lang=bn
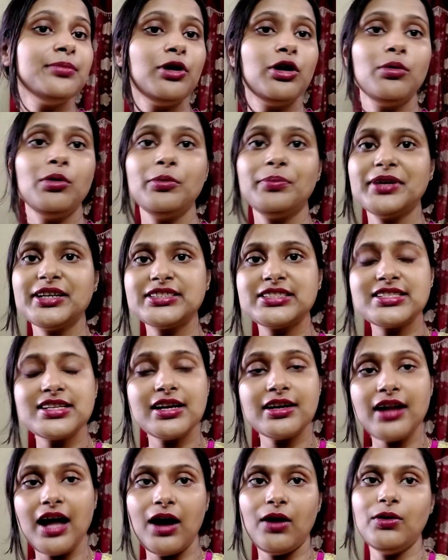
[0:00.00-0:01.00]
কি বলবো
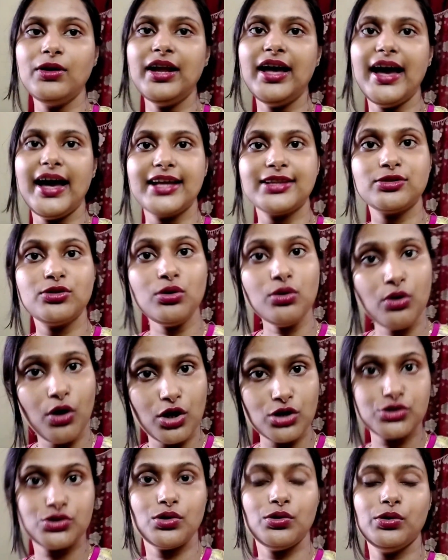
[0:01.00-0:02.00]
বৃষ্টিটা না হলে এত
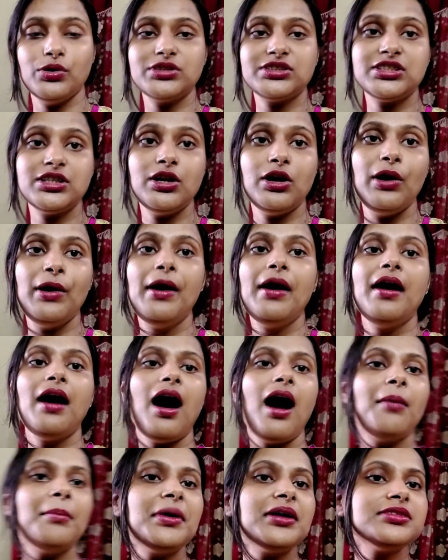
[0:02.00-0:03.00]
কষ্ট হচ্ছিল
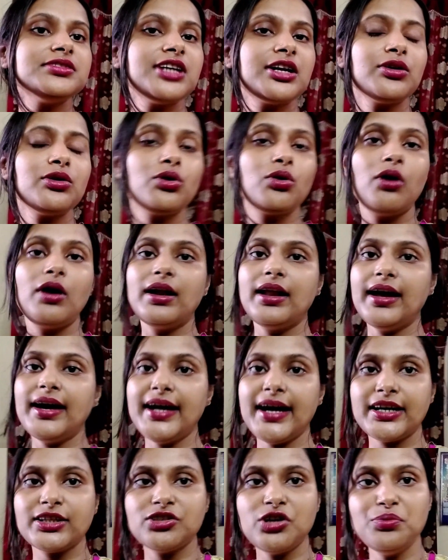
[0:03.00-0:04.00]
আমার যেন
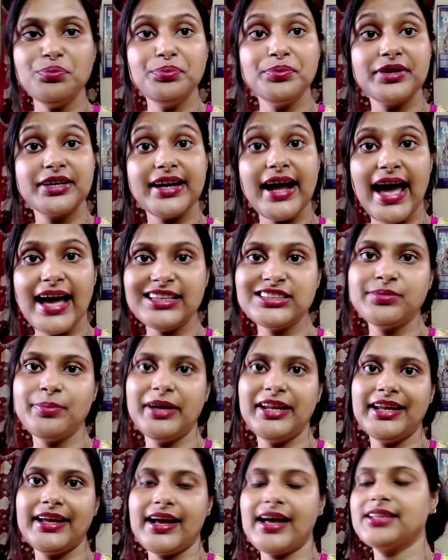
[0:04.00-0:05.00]
গলায় একদম র্যাশ
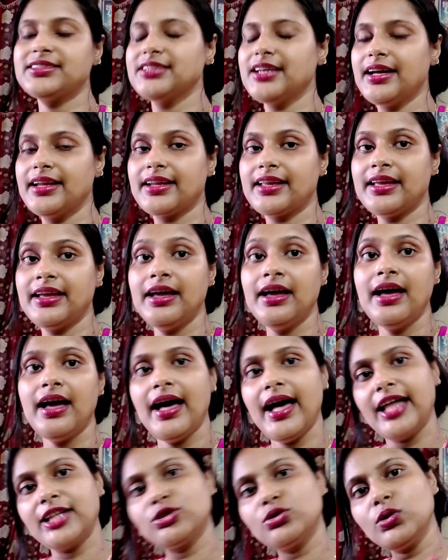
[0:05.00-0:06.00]
বেরিয়ে গেছে আর কি
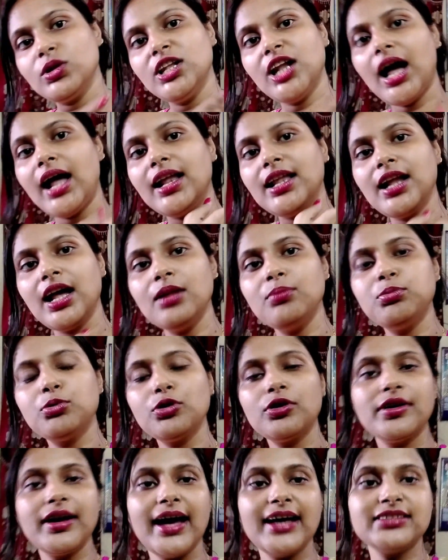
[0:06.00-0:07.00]
এত লাল লাল
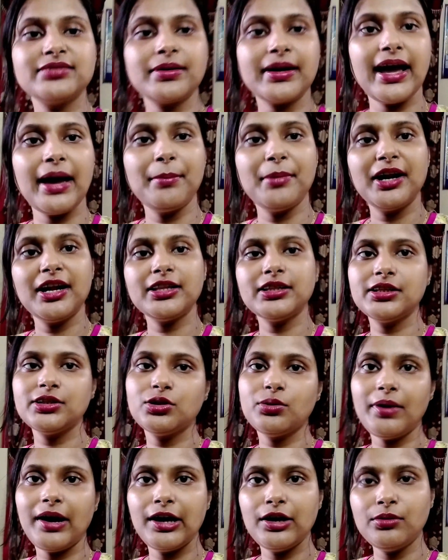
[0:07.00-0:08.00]
পুরো র্যাশ
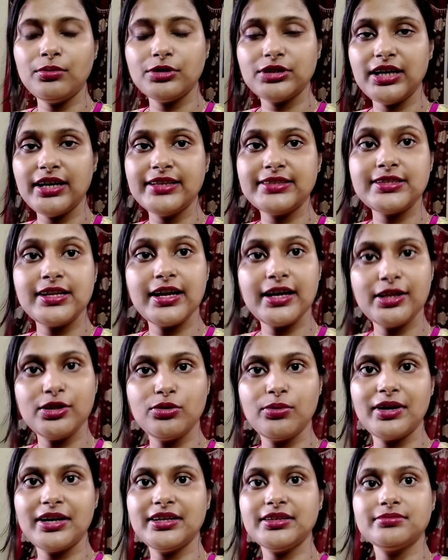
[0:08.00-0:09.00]
ক্যামেরাতে তো ভালো বোঝা যাচ্ছে না
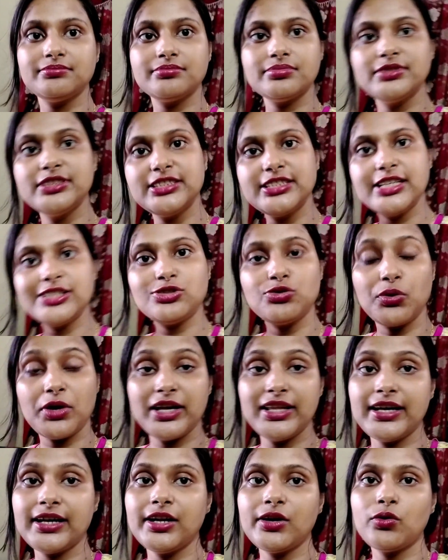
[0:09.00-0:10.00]
কিন্তু মানে নিজের
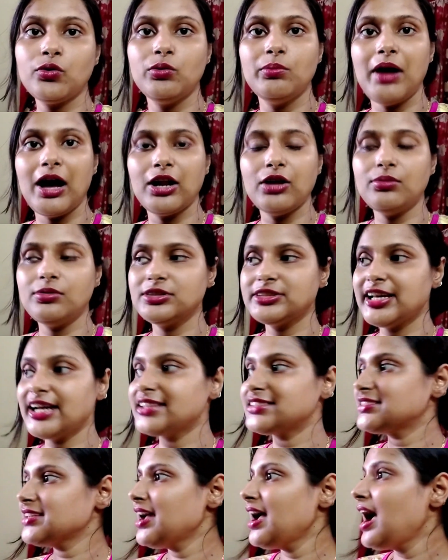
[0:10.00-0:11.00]
চোখে দেখলে খুব ভালো
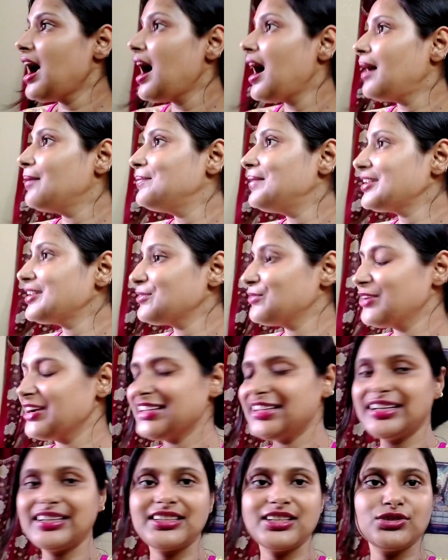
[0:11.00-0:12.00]
বোঝা যাচ্ছে বাট
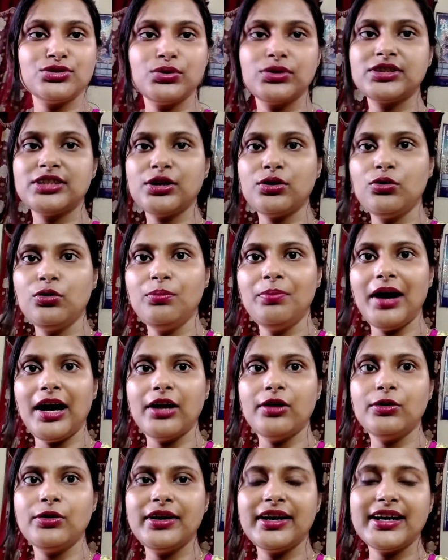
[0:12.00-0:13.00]
ওয়েদারটা সত্যি খুব
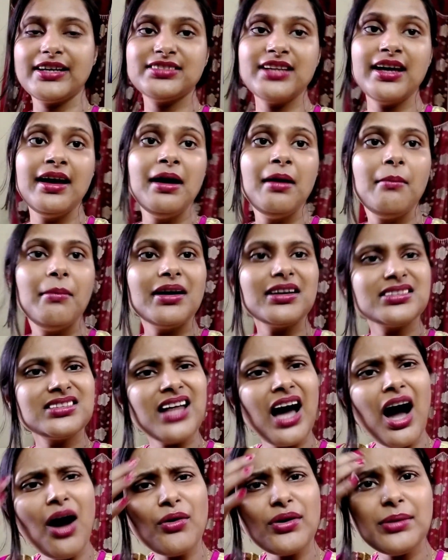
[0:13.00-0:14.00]
ভালো হয়ে গেছে
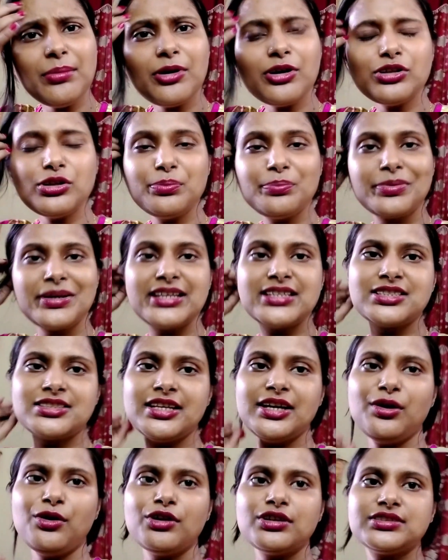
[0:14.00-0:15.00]
বাট তাও কি বলতো
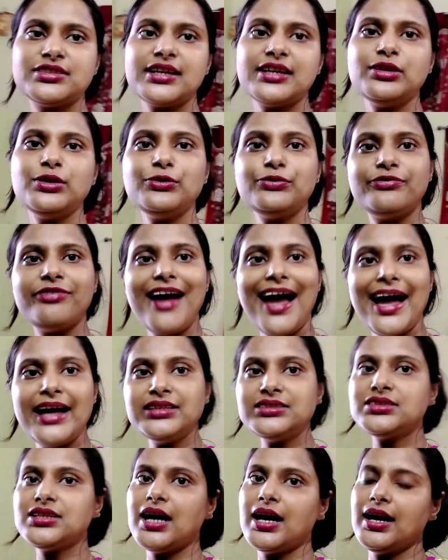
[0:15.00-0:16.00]
বৃষ্টি হচ্ছে কিন্তু
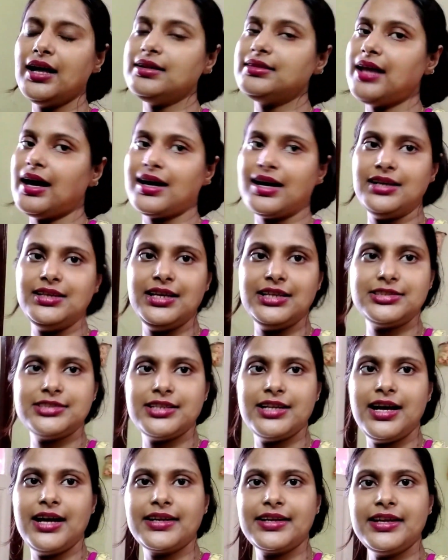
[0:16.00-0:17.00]
ফ্যান ছাড়া থাকা
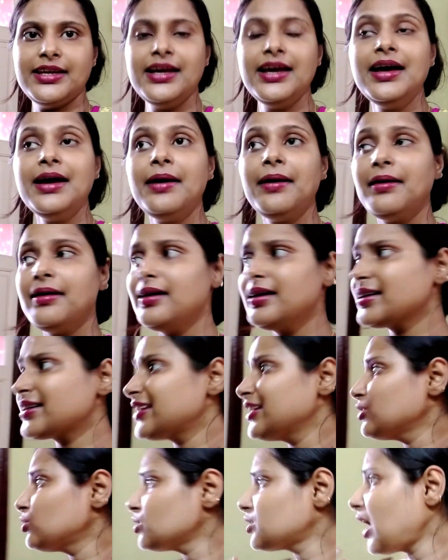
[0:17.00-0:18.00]
যাচ্ছে না আর কি
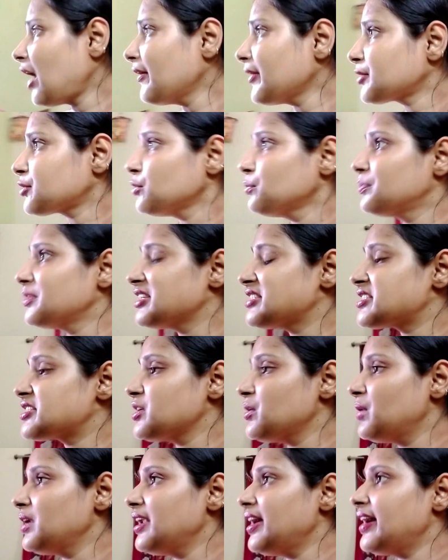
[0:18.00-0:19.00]
কিন্তু তাও একটু
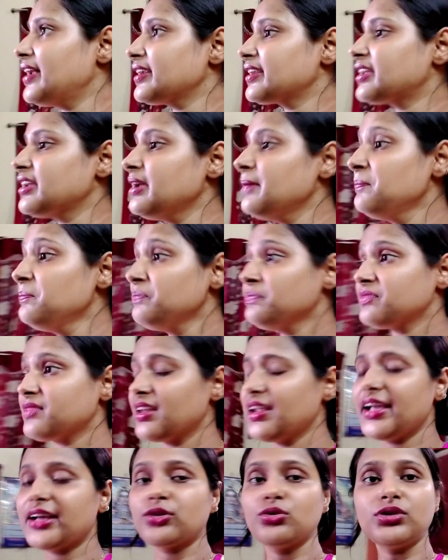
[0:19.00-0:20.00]
বৃষ্টি হলে আর কি
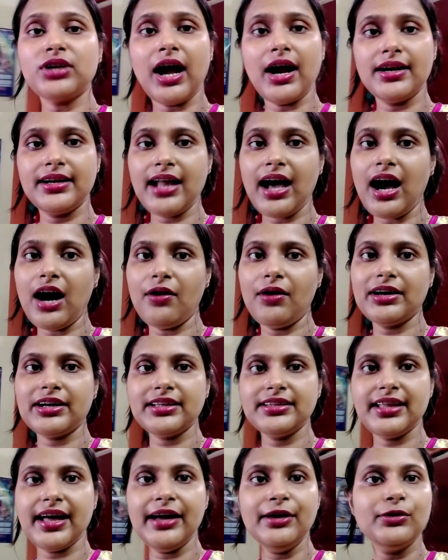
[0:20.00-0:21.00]
একটু ঠান্ডা
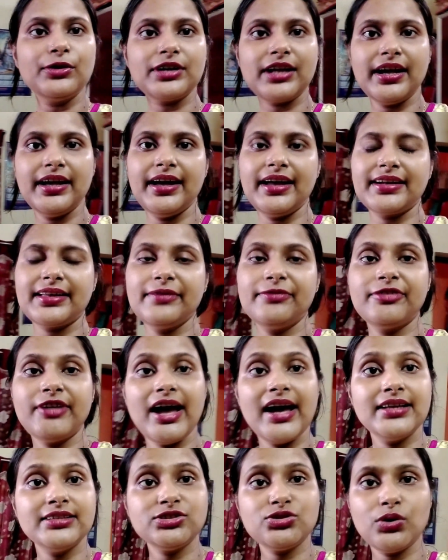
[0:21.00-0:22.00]
হাওয়াটা দেয় ওটাই আর
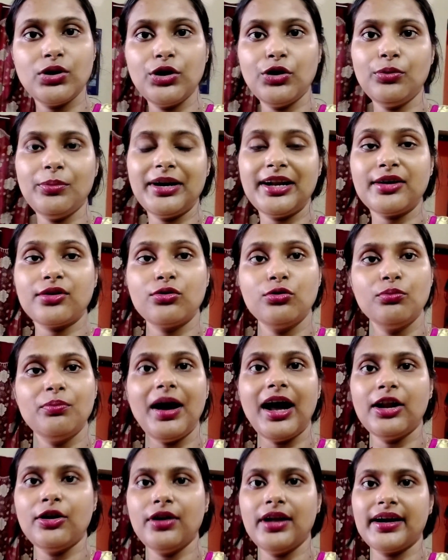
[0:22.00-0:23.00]
কি ফ্যান চললেও মানে
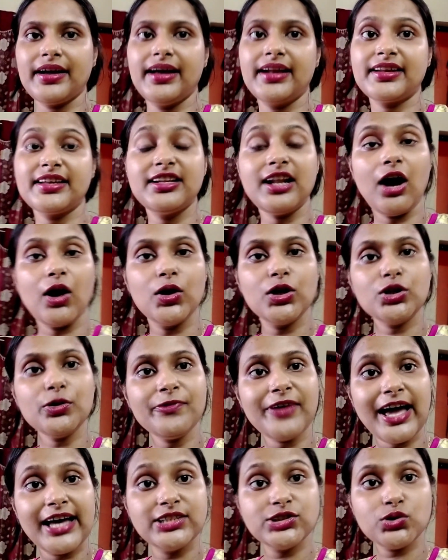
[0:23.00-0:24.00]
খুব ভালো লাগে আর কি না
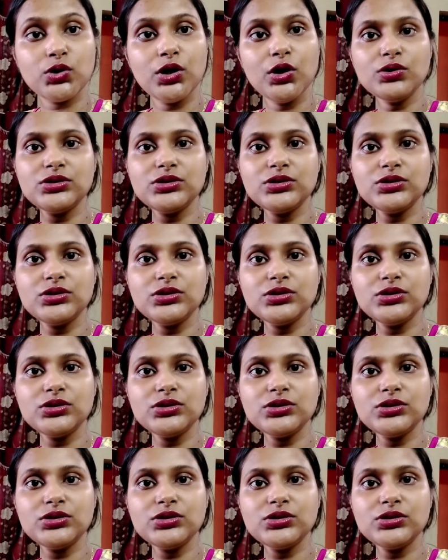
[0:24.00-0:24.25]
হলে তো ফ্যান